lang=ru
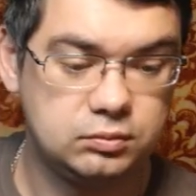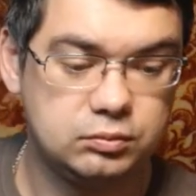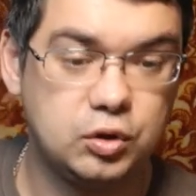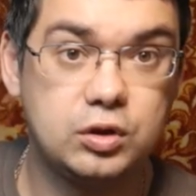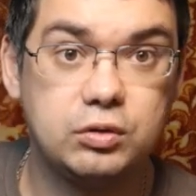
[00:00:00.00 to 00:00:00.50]

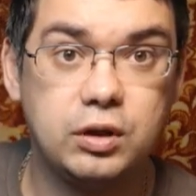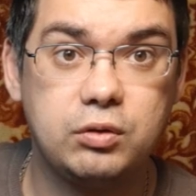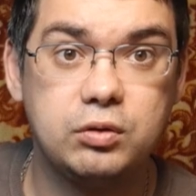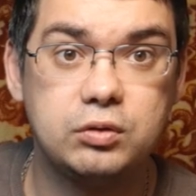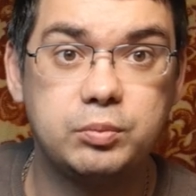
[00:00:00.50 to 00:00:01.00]
можно так
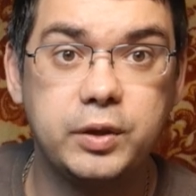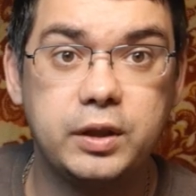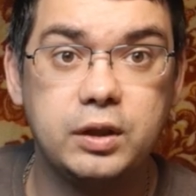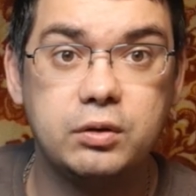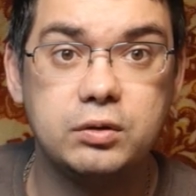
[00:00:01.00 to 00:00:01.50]
вот тут
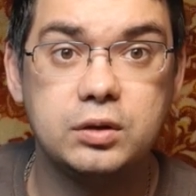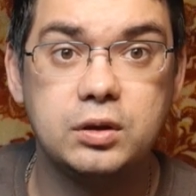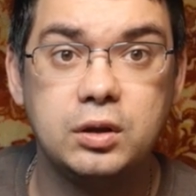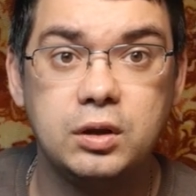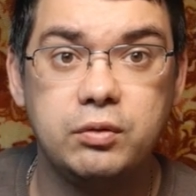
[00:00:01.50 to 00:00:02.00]
прикинуть.
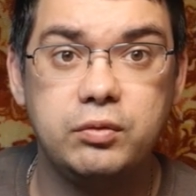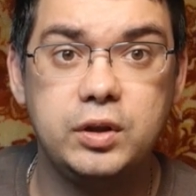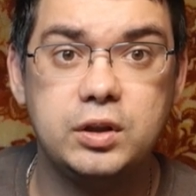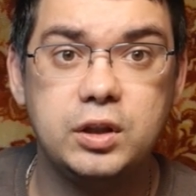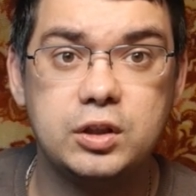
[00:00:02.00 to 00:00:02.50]

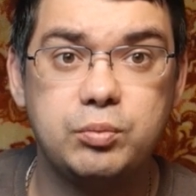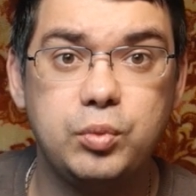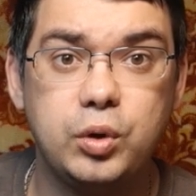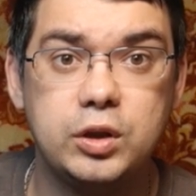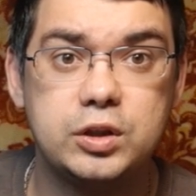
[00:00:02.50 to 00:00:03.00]
Видите, даже
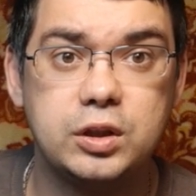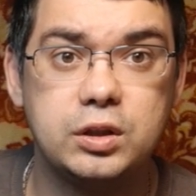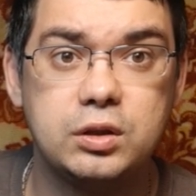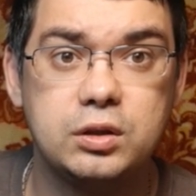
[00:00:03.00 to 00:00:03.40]
больше